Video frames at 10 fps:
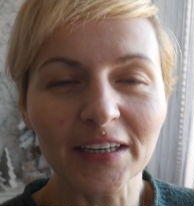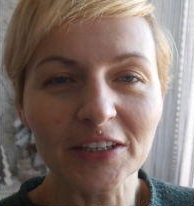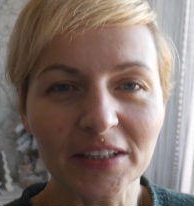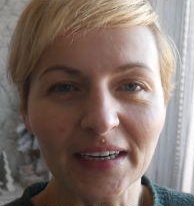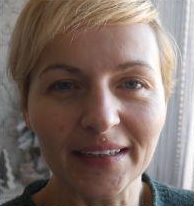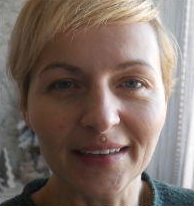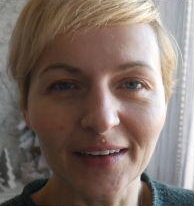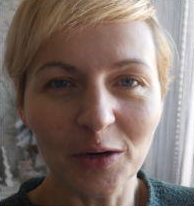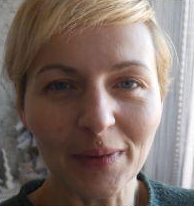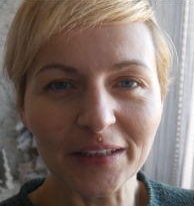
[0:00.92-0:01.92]
witajcie na
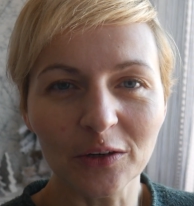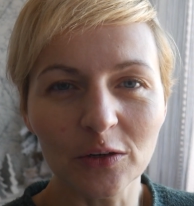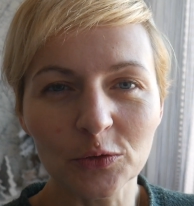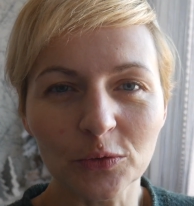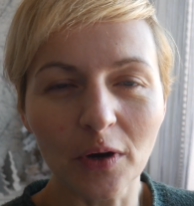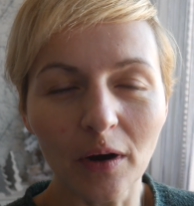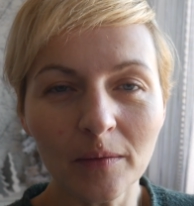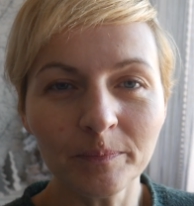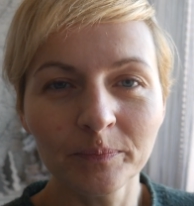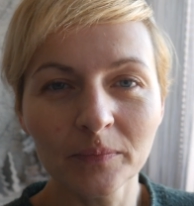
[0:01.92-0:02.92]
kanale O Matko i
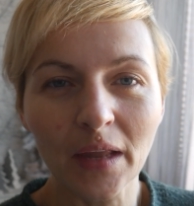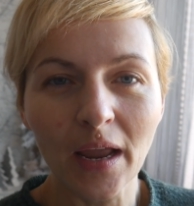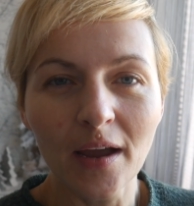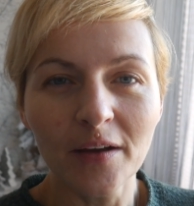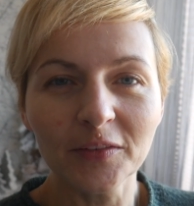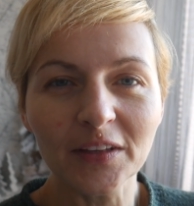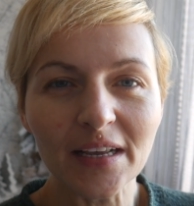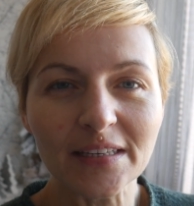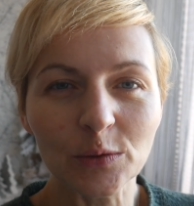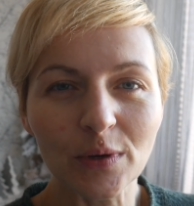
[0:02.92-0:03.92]
Córko. W
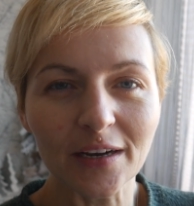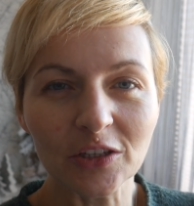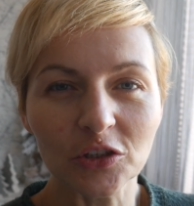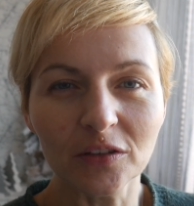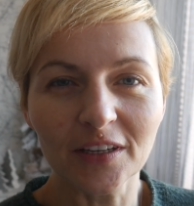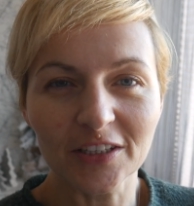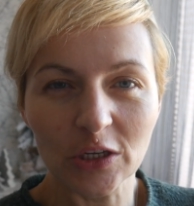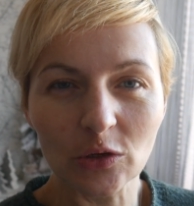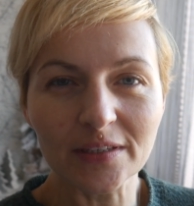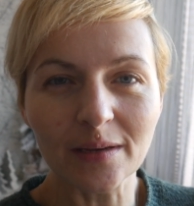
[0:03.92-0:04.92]
tle słychać
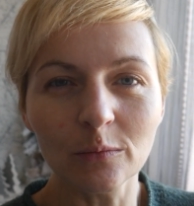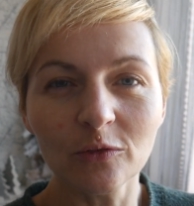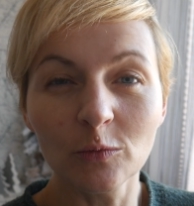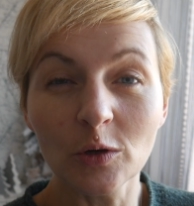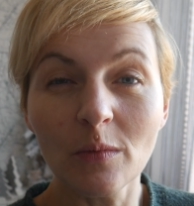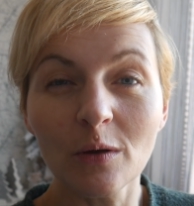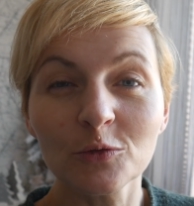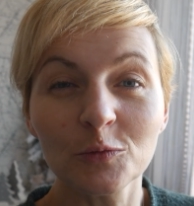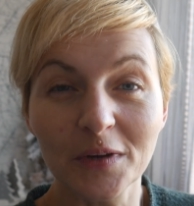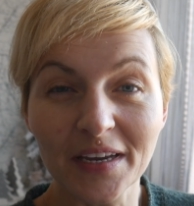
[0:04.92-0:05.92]
szczoteczkę do zębów, mój
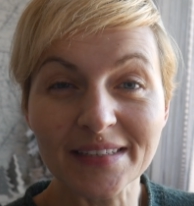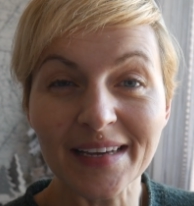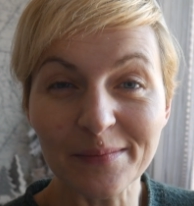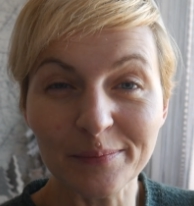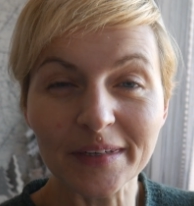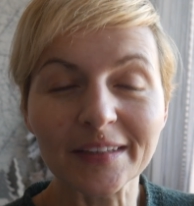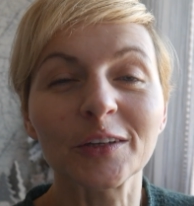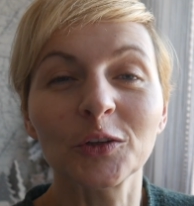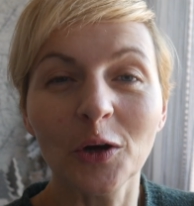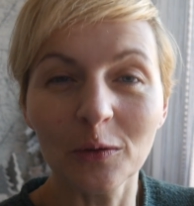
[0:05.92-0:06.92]
mąż myje zęby.
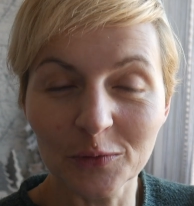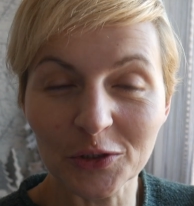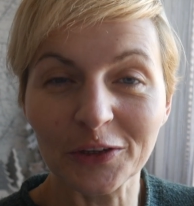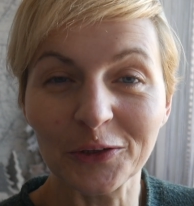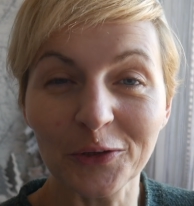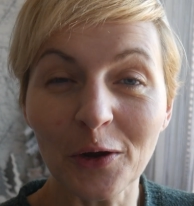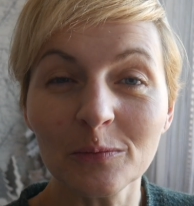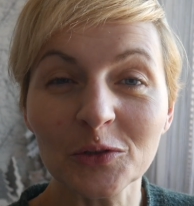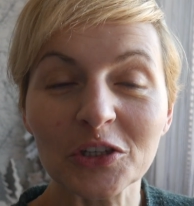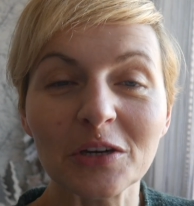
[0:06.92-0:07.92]
To dobrze, to
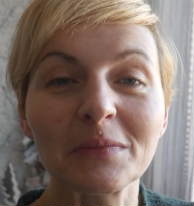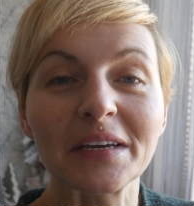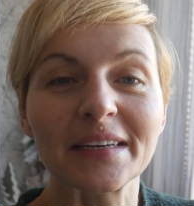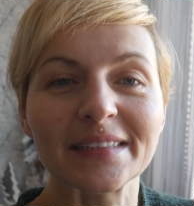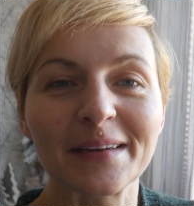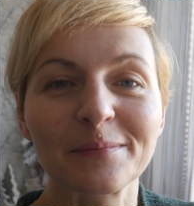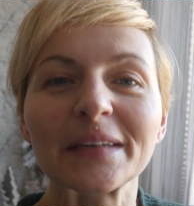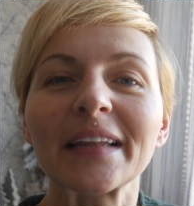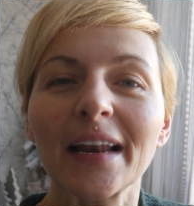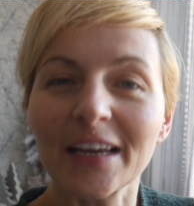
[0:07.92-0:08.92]
dobrze, że myje
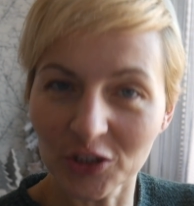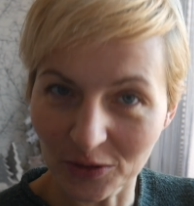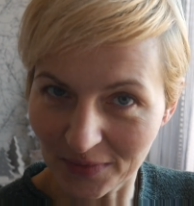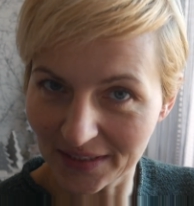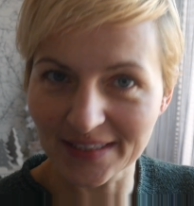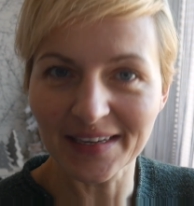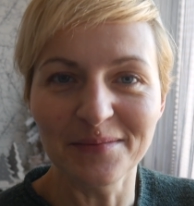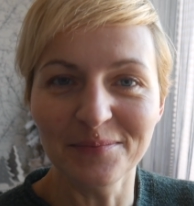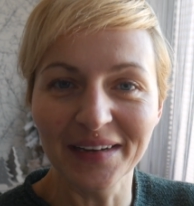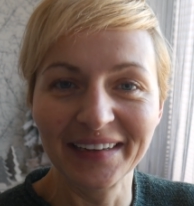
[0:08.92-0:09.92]
zęby, należy myć
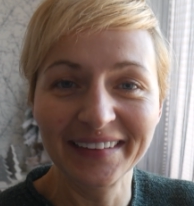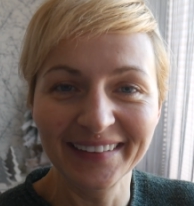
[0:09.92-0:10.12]
zęby.